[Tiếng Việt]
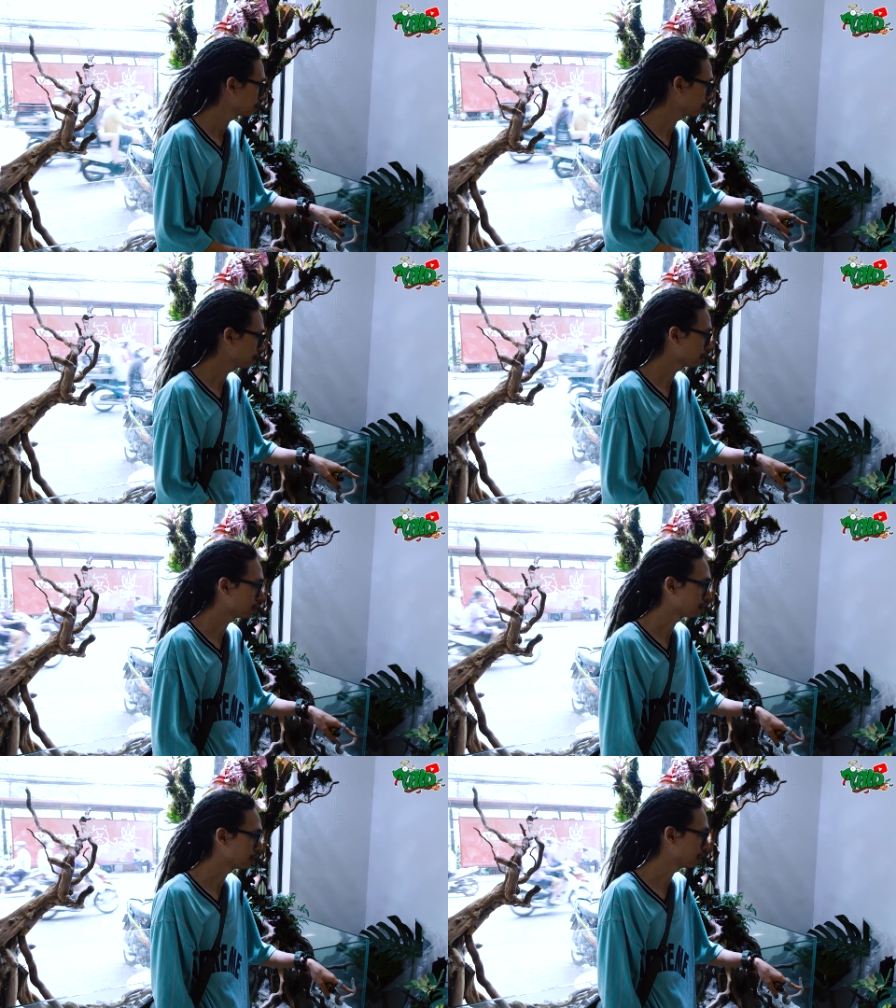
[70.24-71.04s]
Đây
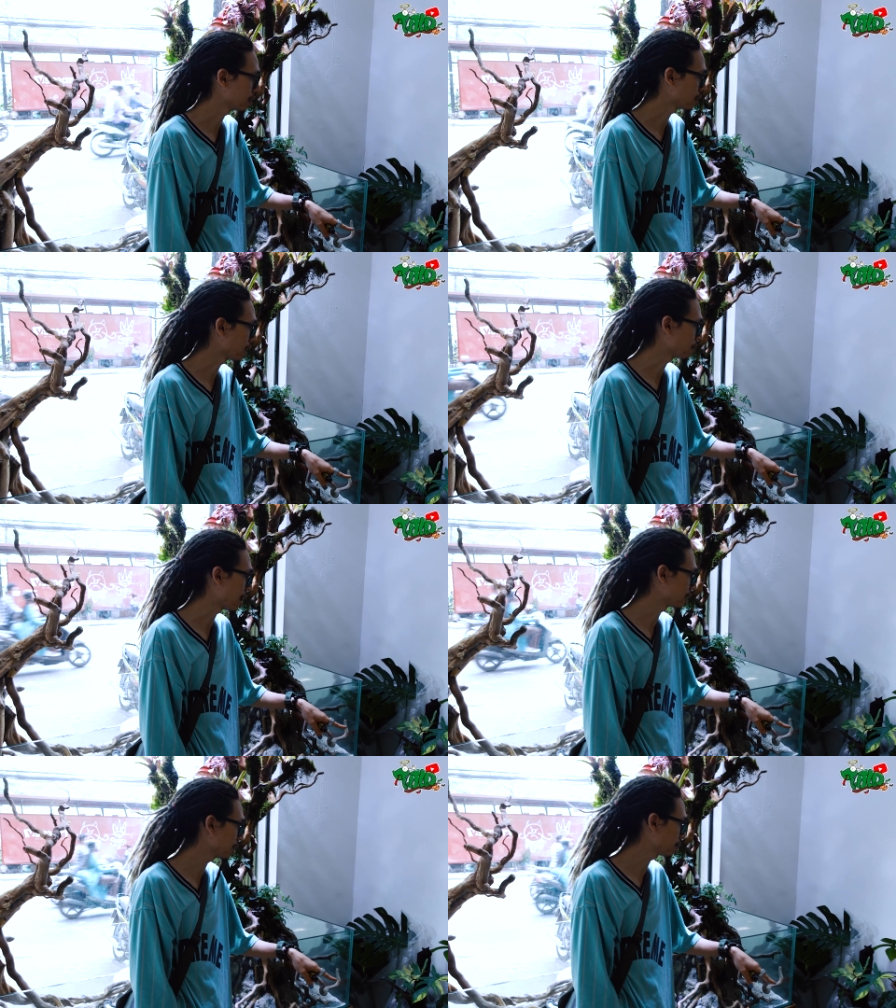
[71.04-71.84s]
là giờ này
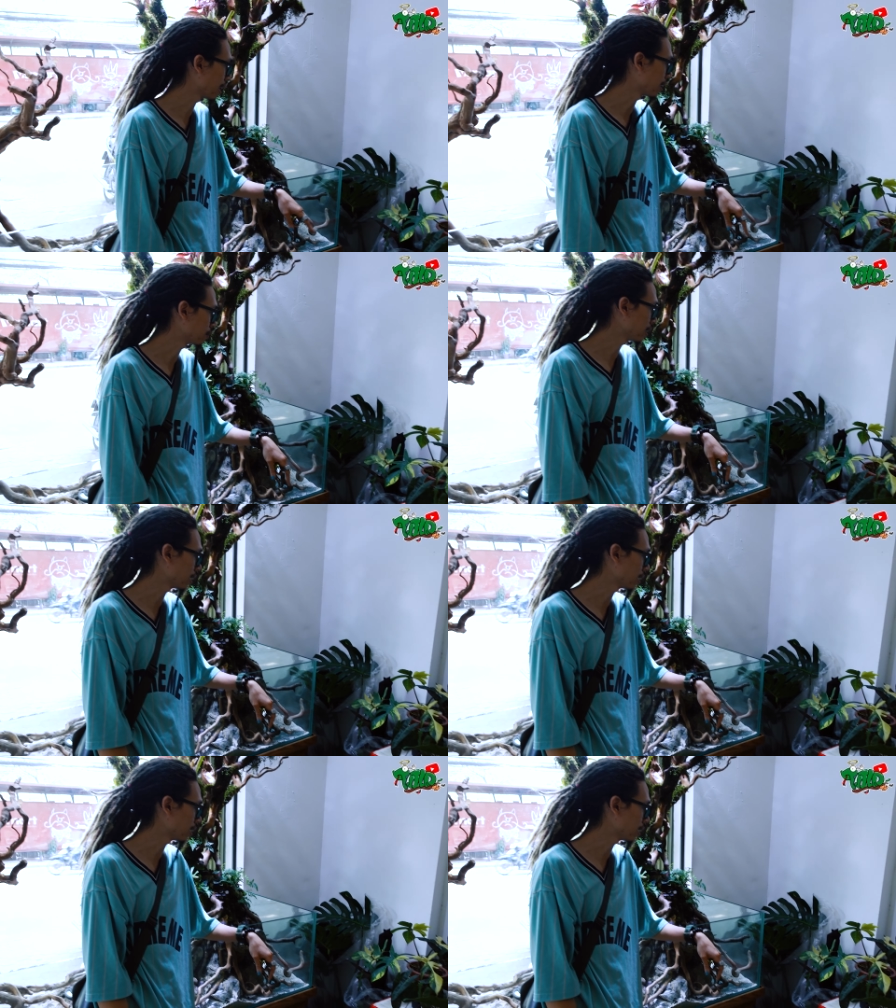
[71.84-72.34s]
bán thêm cả